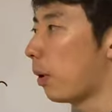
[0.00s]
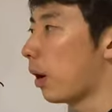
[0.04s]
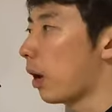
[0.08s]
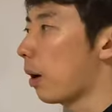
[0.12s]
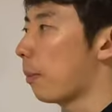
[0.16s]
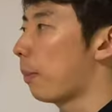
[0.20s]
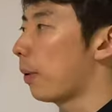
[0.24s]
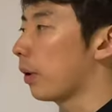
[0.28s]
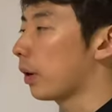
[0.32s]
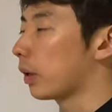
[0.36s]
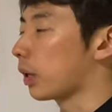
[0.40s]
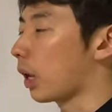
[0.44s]
まあ、
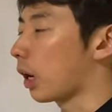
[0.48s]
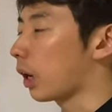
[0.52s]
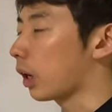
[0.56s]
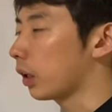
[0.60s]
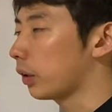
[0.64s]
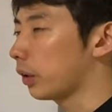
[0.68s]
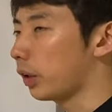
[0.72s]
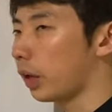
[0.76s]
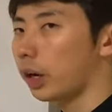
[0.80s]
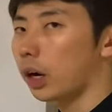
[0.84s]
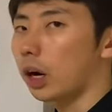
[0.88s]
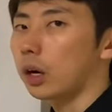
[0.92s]
やっぱり難
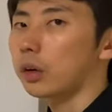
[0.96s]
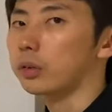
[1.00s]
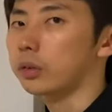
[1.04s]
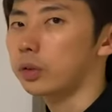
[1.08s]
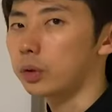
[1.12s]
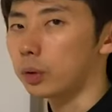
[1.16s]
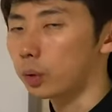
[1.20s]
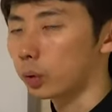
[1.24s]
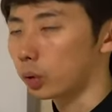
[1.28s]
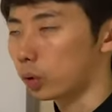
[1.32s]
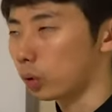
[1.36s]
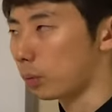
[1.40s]
関大学っ
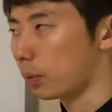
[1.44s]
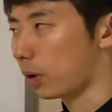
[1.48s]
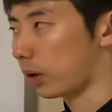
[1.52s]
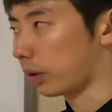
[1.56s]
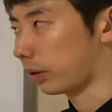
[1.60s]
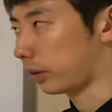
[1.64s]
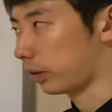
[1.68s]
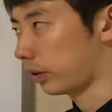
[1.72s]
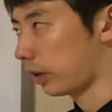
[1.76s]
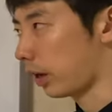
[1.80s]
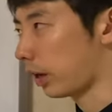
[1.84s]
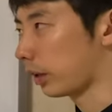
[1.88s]
ていうことも
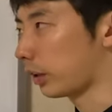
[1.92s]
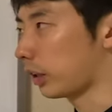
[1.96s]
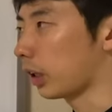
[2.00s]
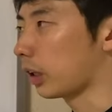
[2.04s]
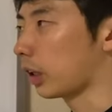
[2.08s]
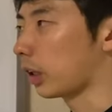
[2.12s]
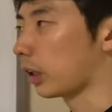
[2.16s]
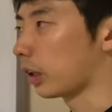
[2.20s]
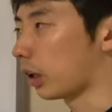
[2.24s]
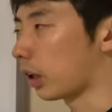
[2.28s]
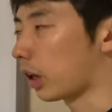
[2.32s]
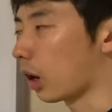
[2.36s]
あってた
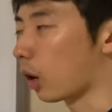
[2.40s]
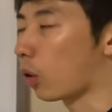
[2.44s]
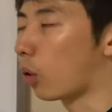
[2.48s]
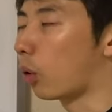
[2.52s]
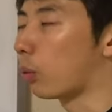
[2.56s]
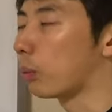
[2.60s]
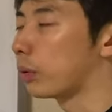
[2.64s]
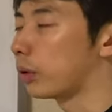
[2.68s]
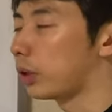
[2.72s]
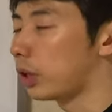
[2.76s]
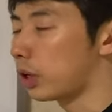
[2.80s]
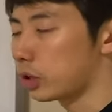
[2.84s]
だなんか
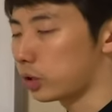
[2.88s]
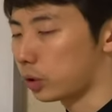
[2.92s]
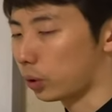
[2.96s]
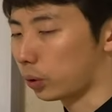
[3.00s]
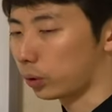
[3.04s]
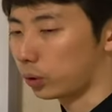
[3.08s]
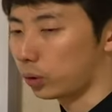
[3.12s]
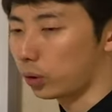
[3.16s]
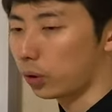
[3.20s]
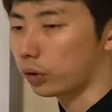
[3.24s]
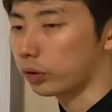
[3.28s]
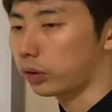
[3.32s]

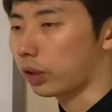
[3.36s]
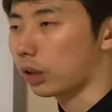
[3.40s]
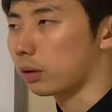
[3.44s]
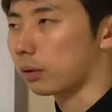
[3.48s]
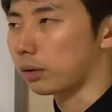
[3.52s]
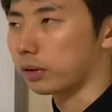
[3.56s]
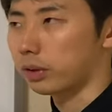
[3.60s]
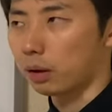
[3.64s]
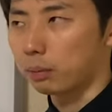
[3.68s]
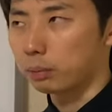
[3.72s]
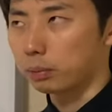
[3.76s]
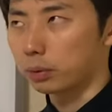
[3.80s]
コンビネーションと例え
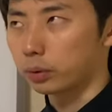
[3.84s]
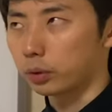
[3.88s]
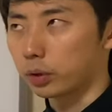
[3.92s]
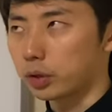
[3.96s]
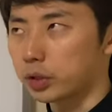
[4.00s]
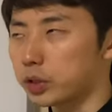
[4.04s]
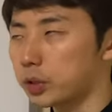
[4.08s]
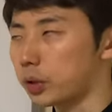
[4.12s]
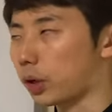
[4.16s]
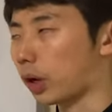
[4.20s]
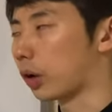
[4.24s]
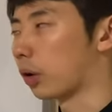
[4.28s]
ば3分の
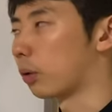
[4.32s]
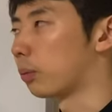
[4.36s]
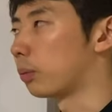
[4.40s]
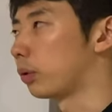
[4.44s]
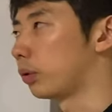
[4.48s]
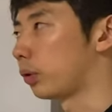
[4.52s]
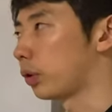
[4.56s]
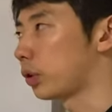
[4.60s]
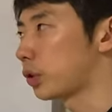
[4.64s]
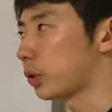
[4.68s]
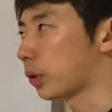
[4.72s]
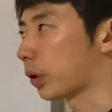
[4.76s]
1とか4
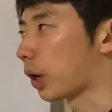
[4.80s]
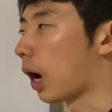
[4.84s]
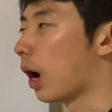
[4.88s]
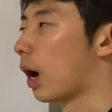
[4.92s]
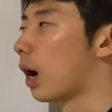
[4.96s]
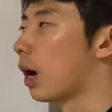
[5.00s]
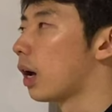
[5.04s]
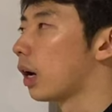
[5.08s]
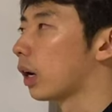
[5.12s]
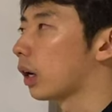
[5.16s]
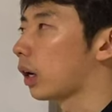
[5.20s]
分の1とか